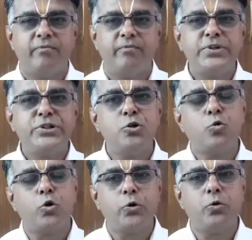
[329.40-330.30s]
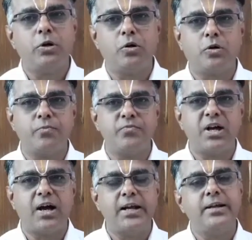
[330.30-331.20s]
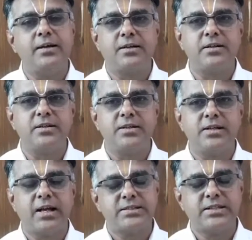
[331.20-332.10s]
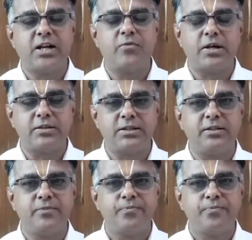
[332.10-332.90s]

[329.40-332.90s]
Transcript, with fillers: விஷ்ணு கொண்டிருக்கும் ஆலயங்களுக்கு சென்று வாருங்கள்